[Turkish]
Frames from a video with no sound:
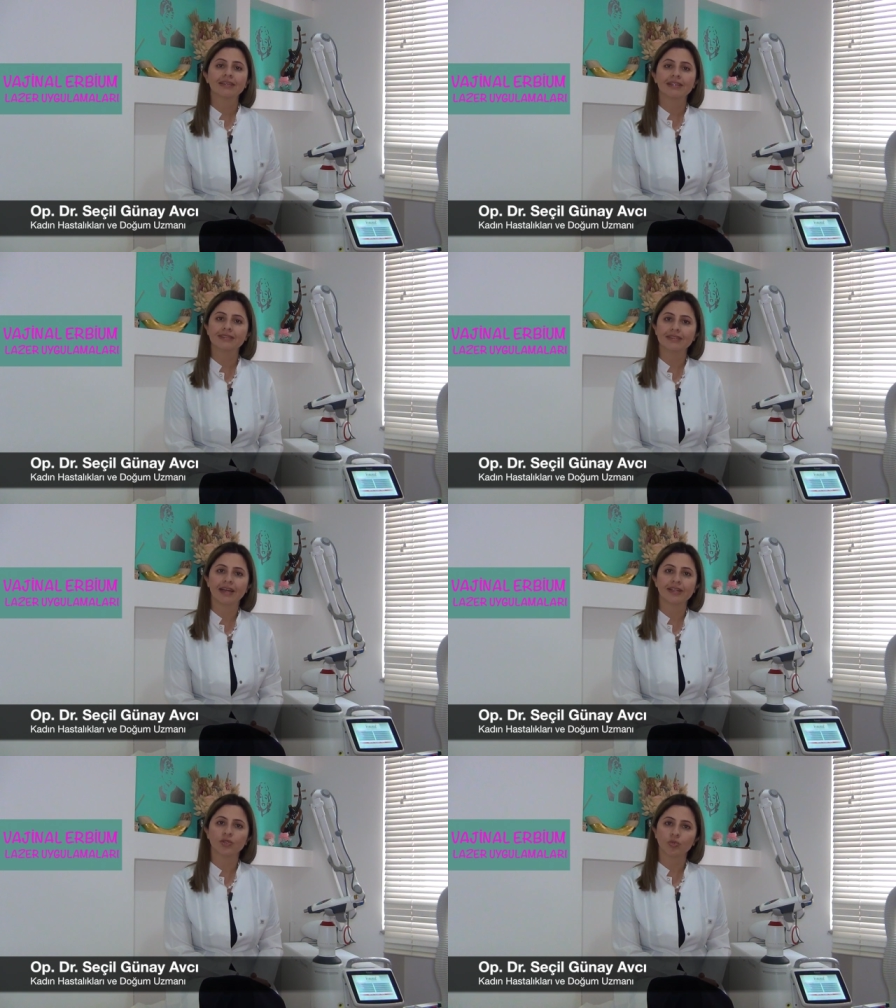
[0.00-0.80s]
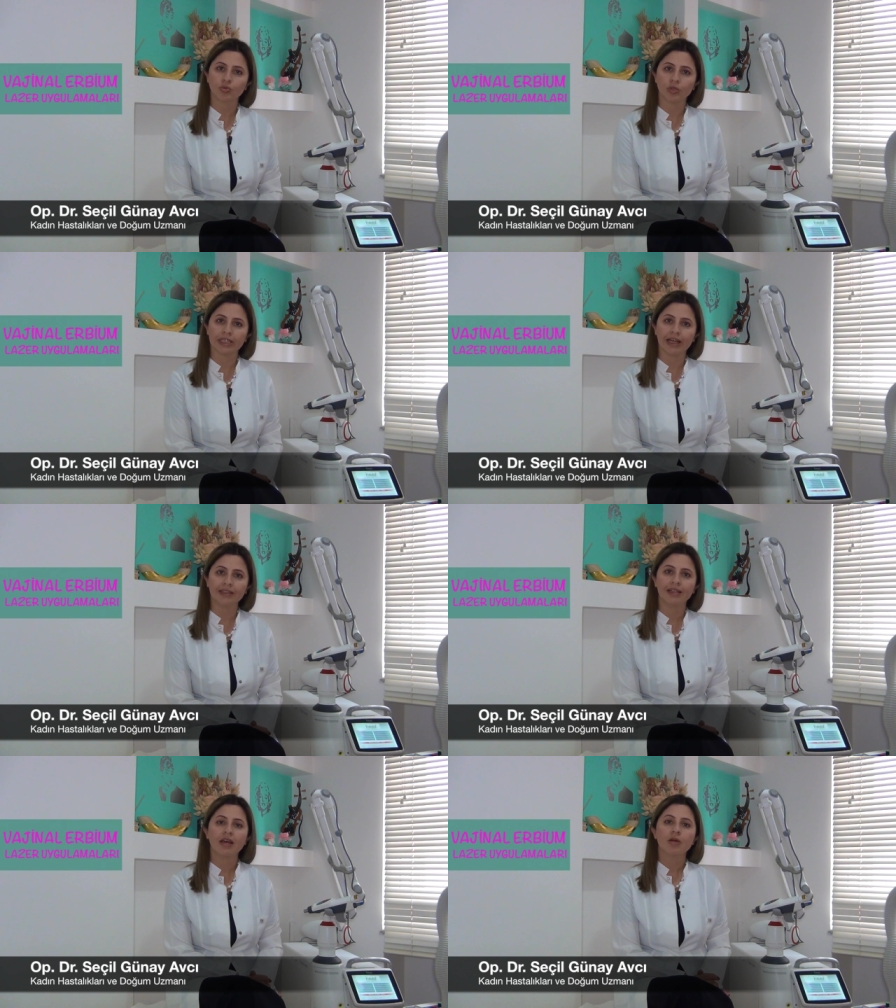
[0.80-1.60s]
kadınlarda
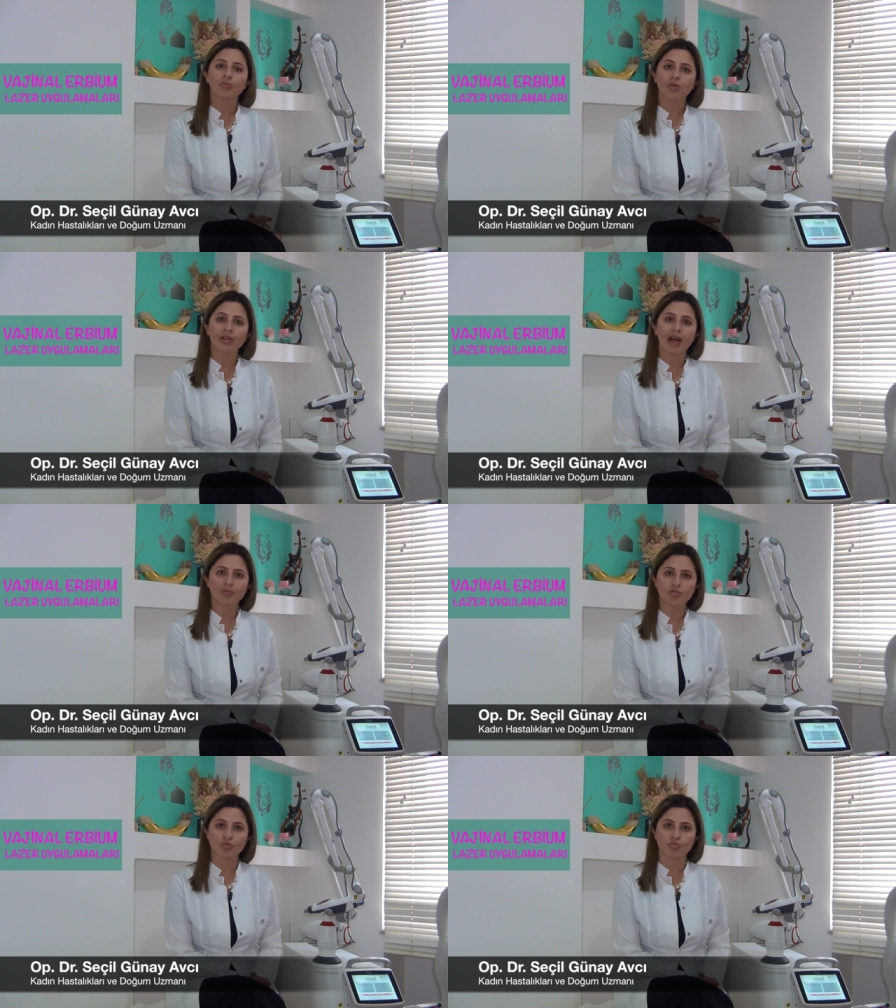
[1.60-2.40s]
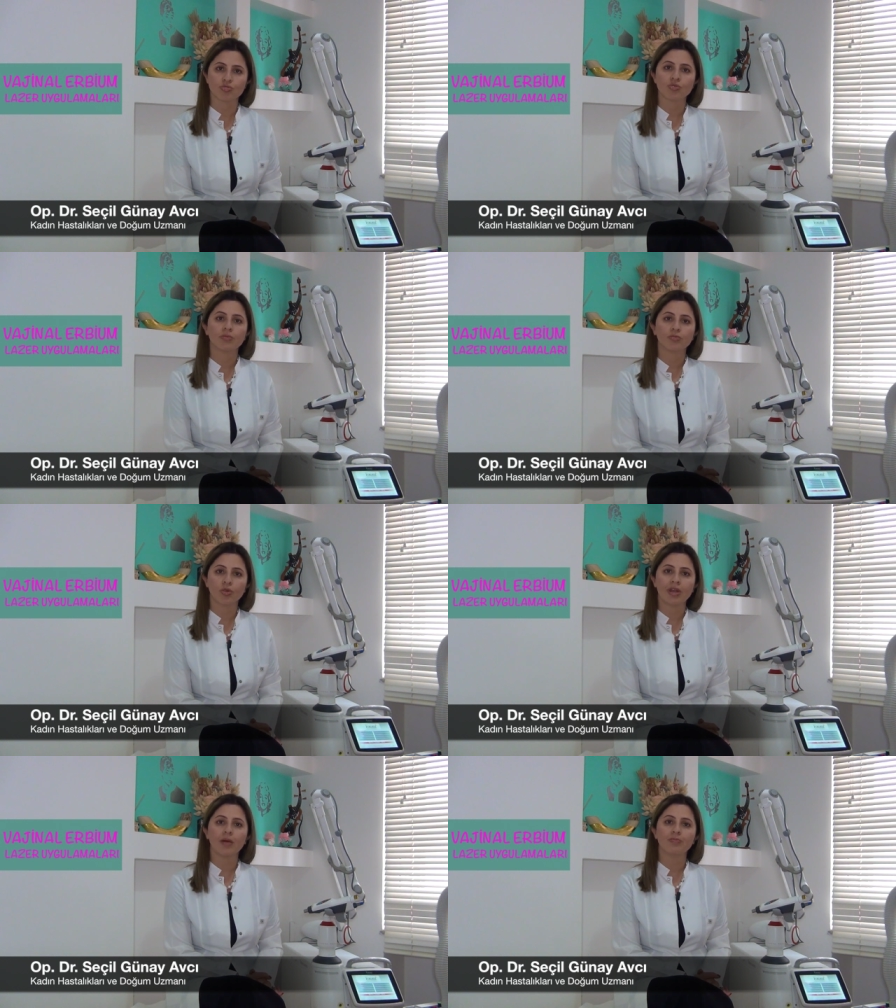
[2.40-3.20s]
uygulanan prolapsus
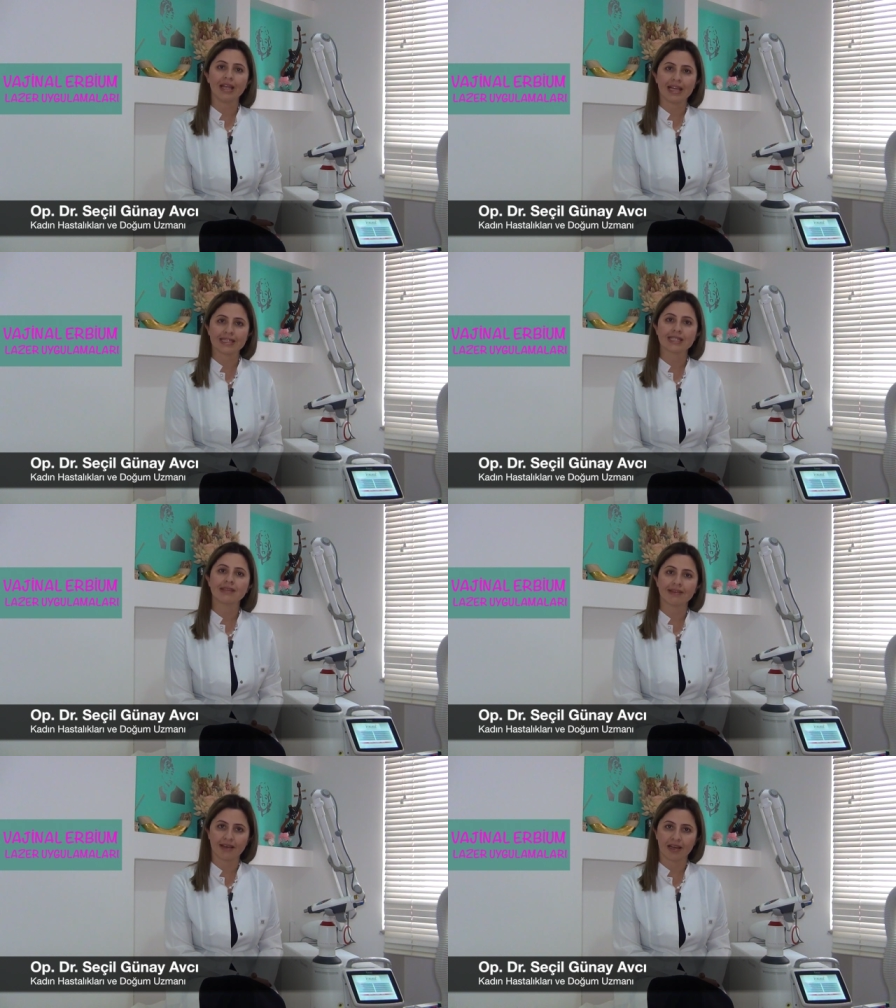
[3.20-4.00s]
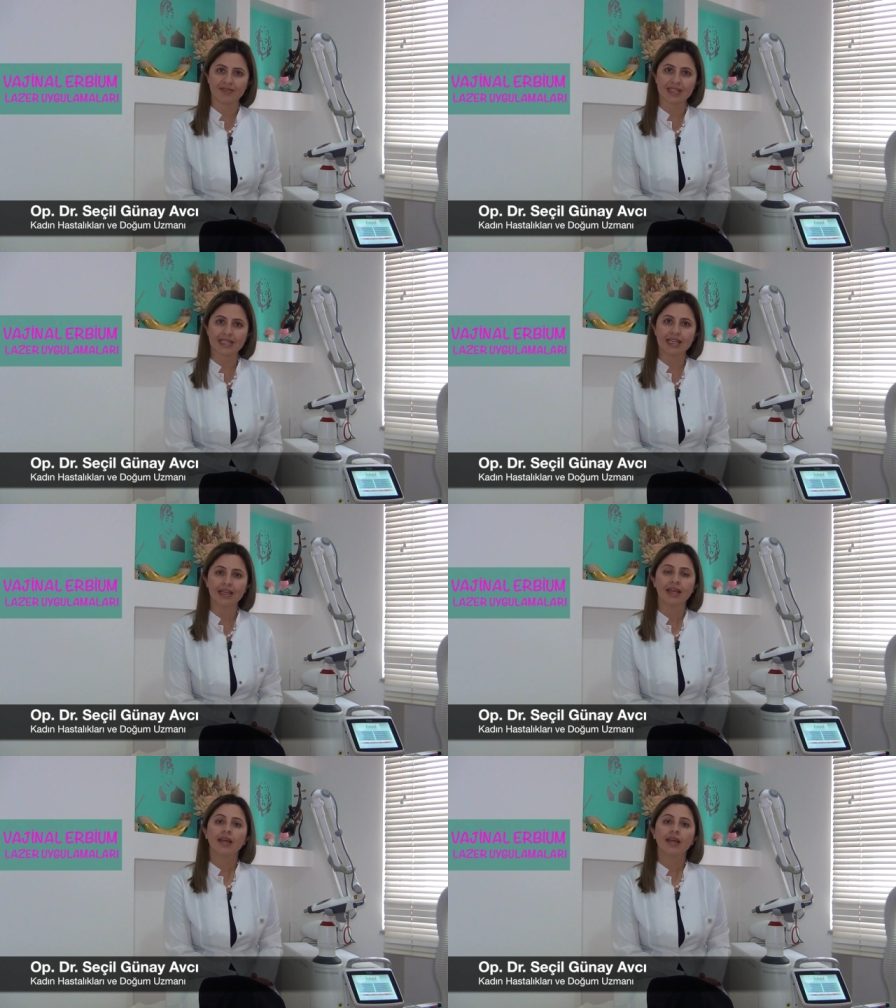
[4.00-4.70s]
prolapleis tedavisi.